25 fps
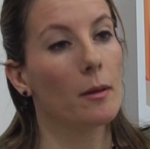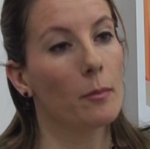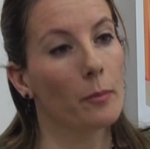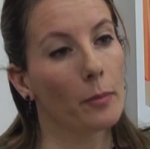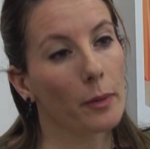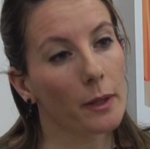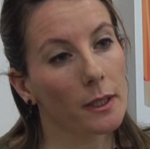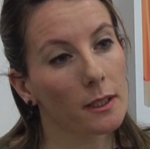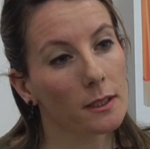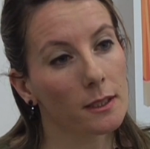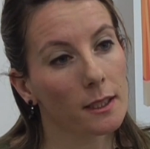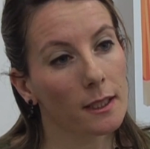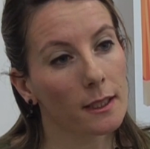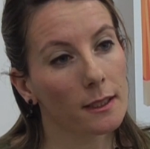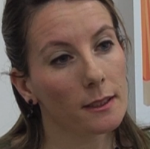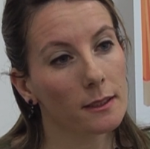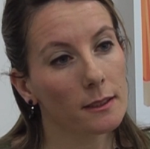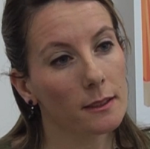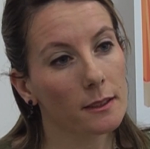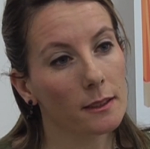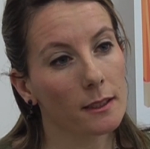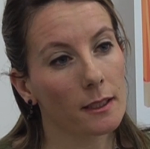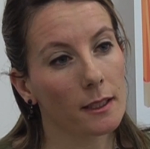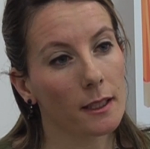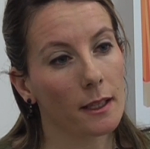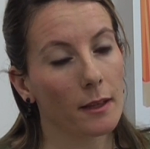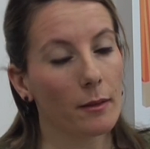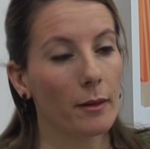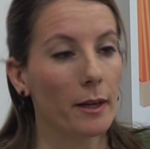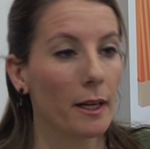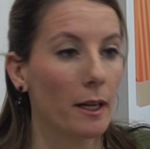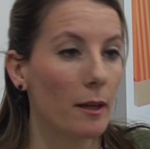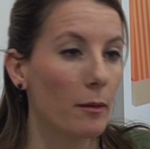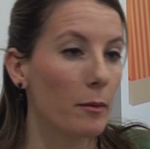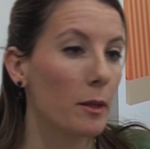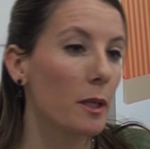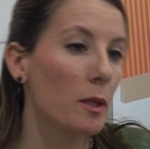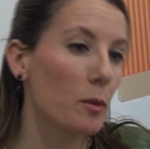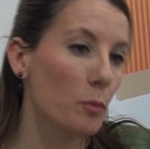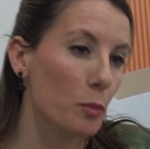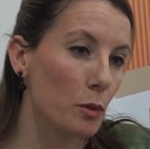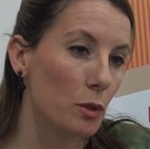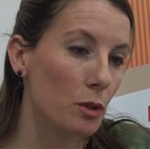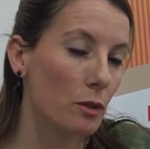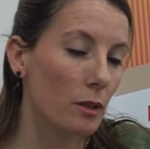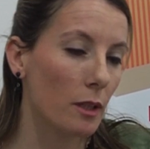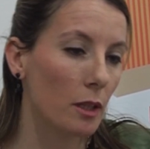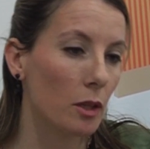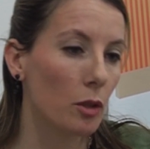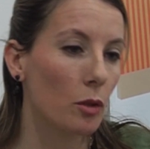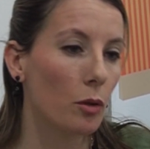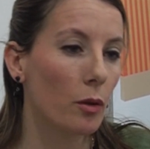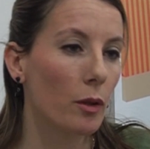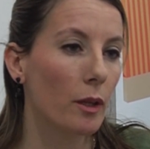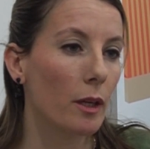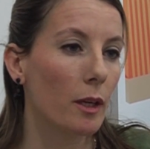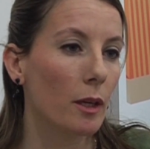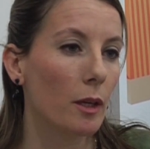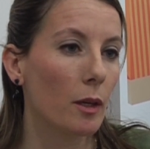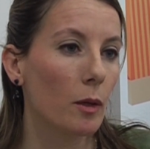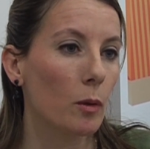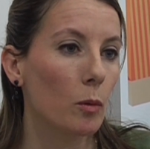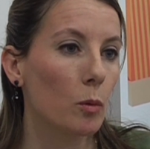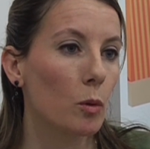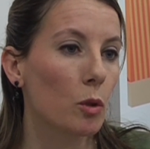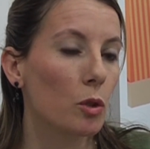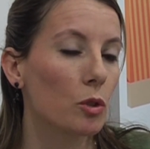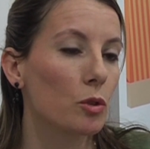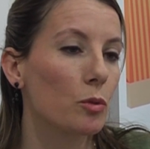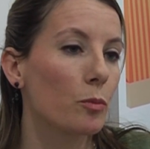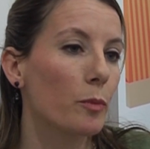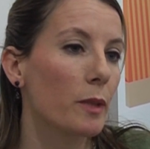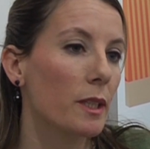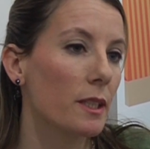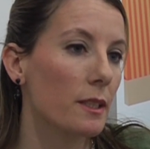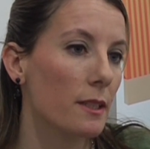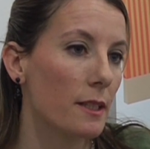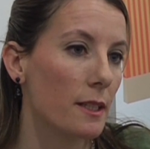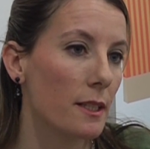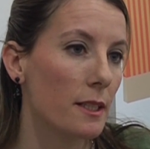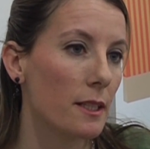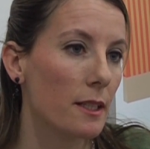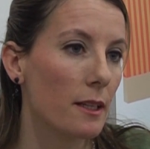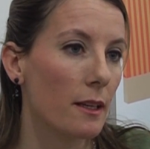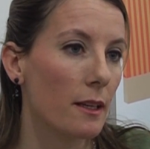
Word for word: empresas que van a abrir pues dentro de unos meses,